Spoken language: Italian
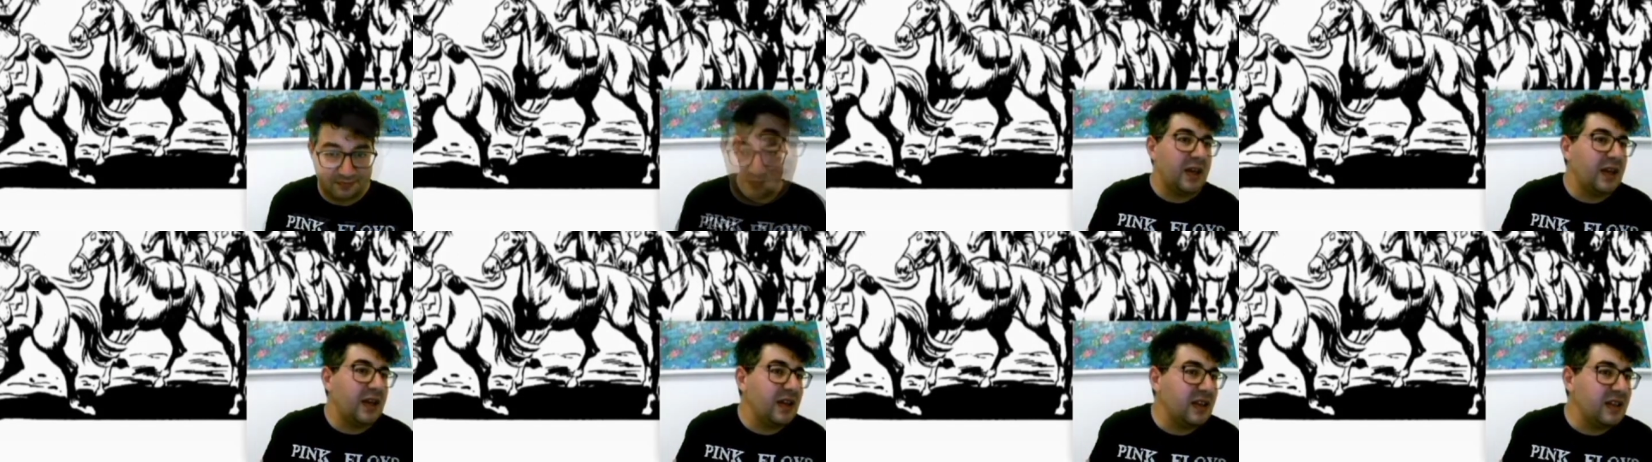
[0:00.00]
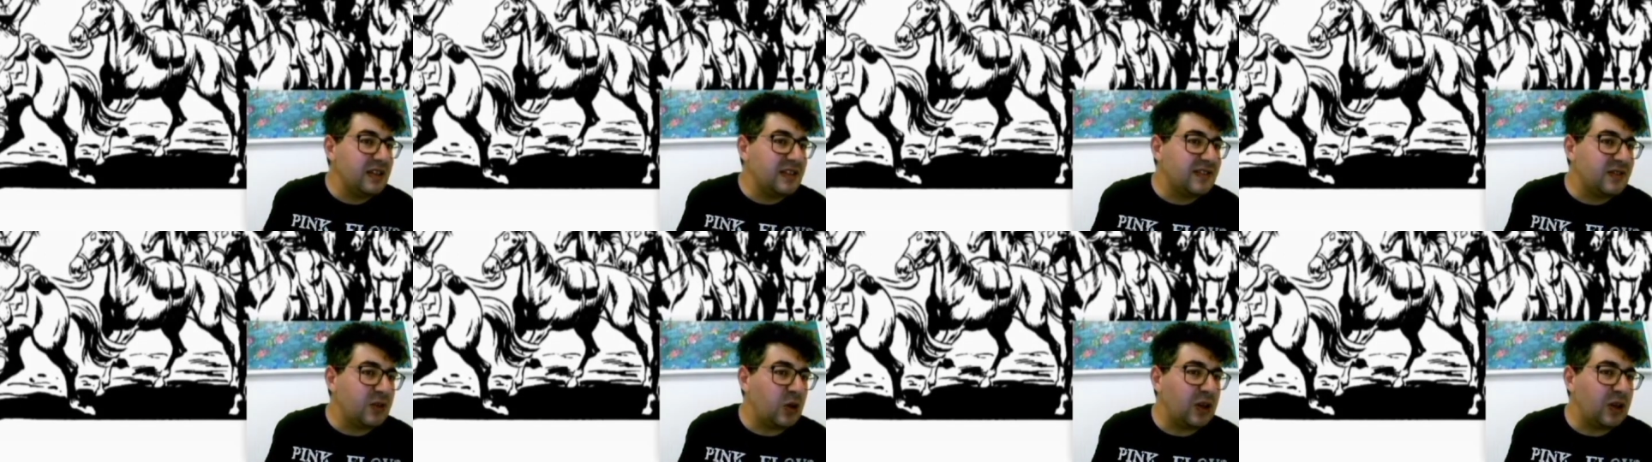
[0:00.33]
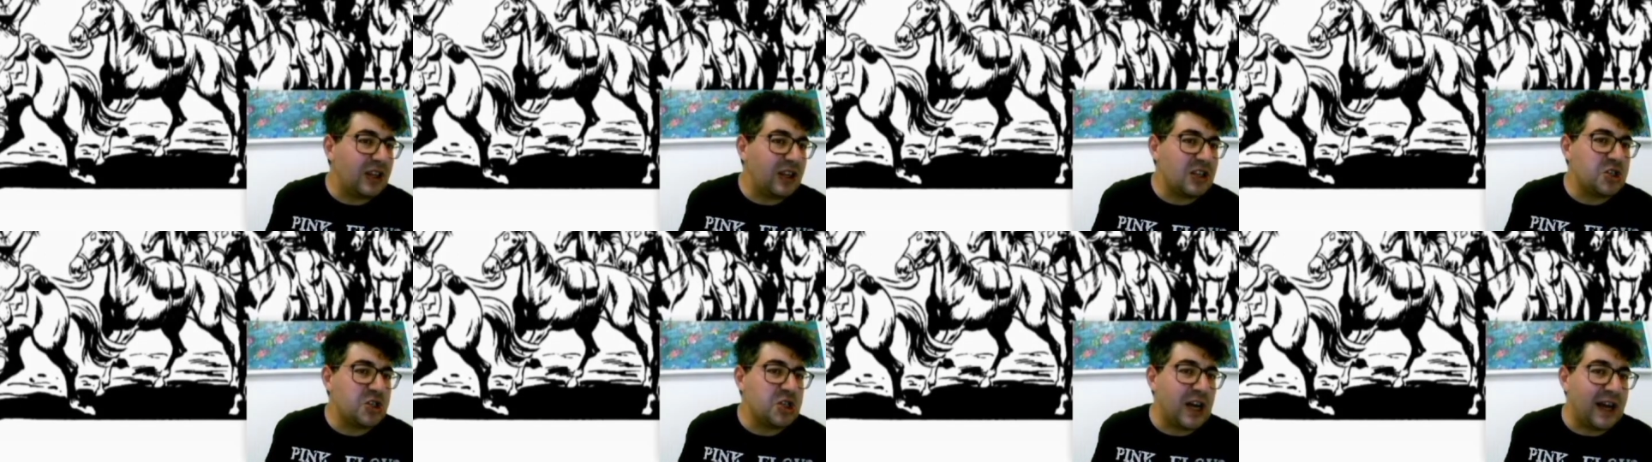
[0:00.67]
Il
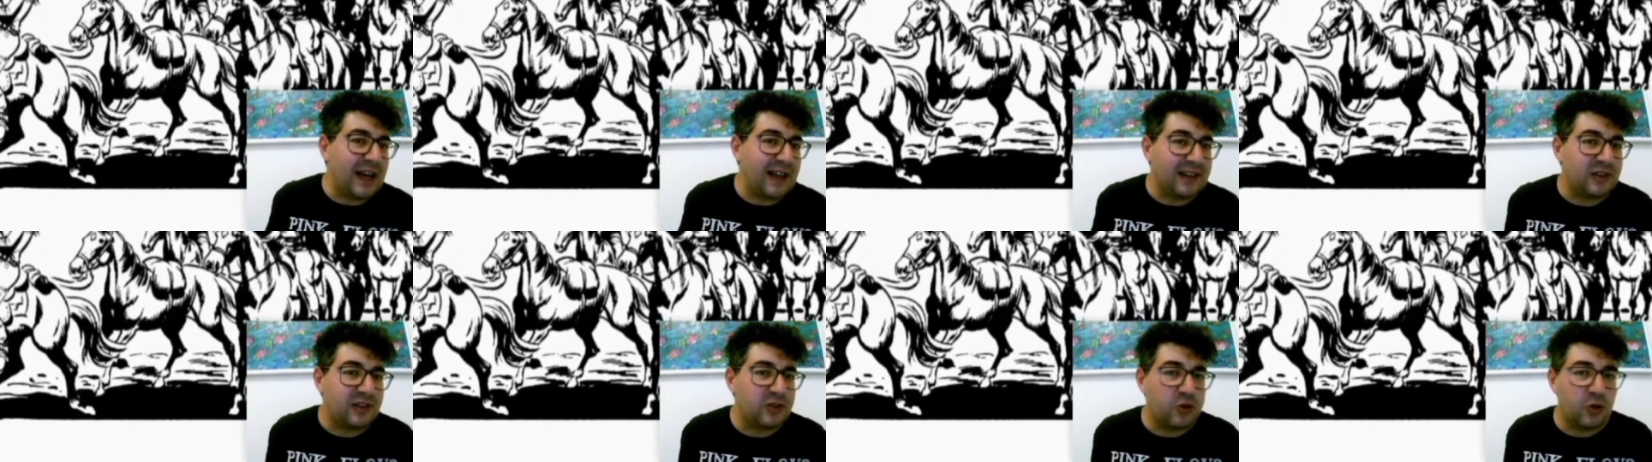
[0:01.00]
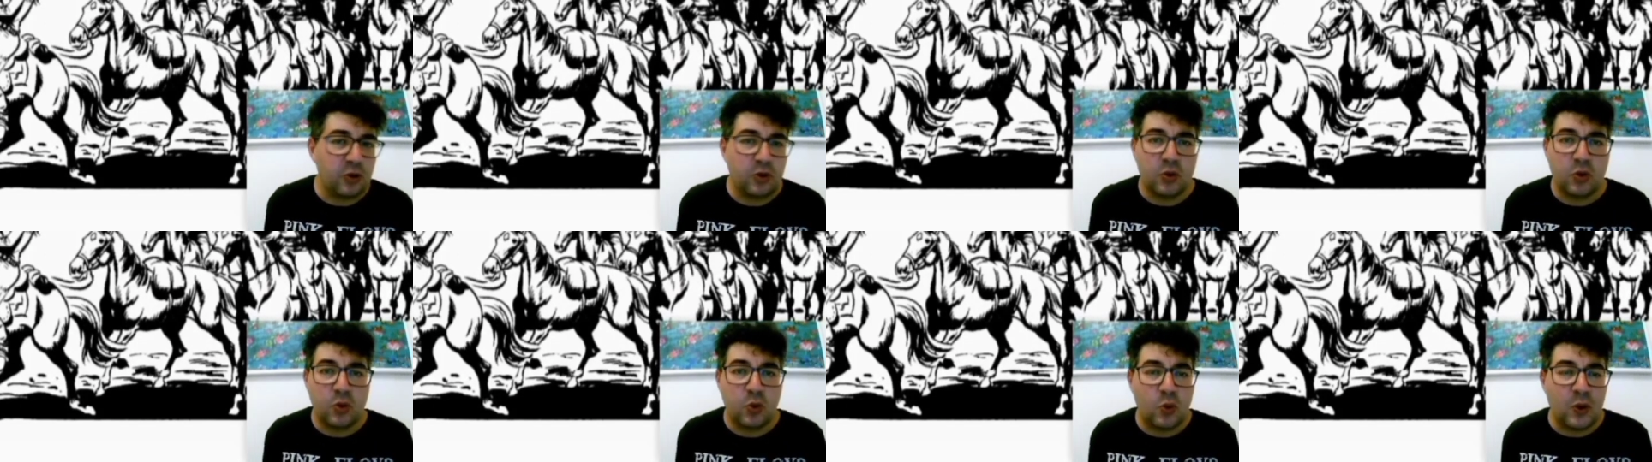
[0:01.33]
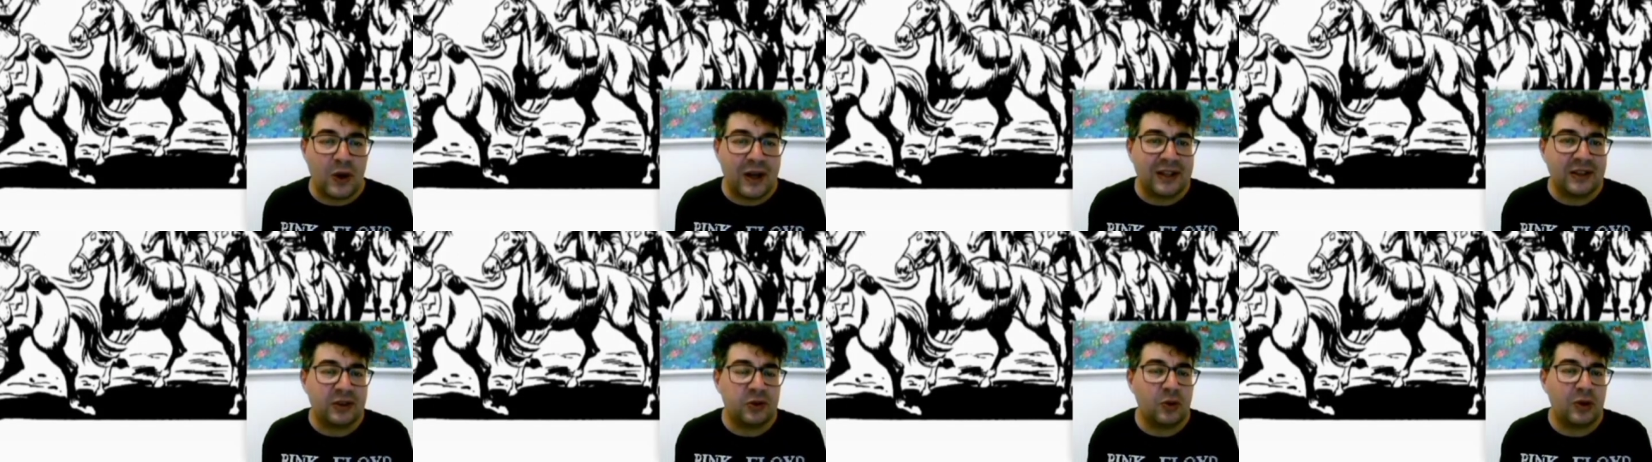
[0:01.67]
sole è già alto
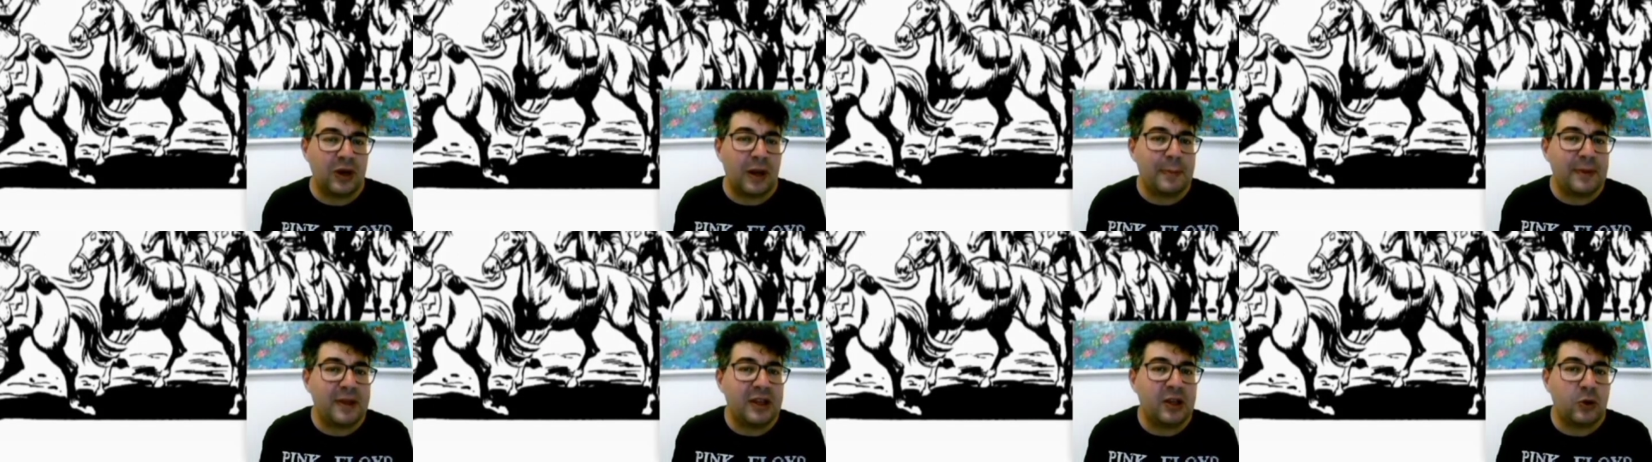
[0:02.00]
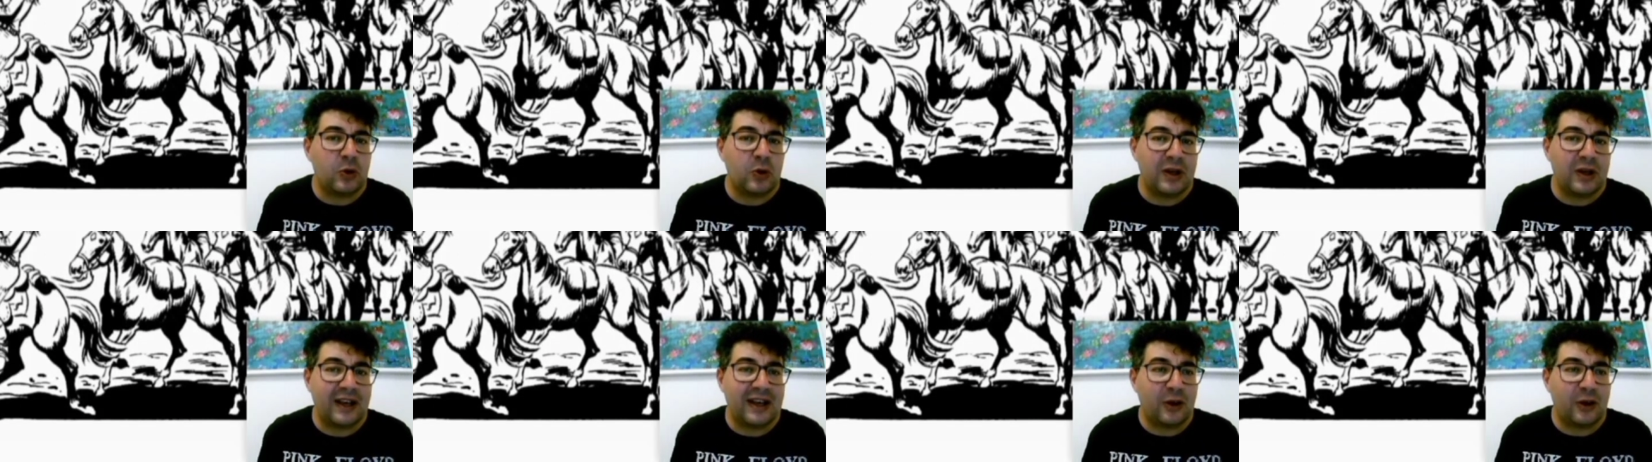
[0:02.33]
quando la piccola